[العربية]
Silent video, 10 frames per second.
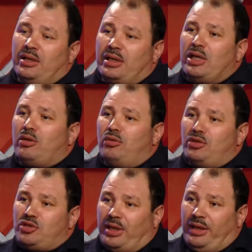كي يكون
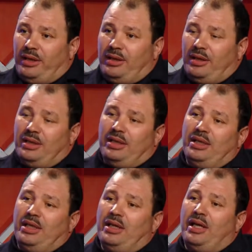الجرح
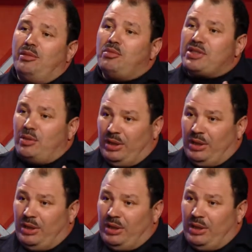يعني على مستوى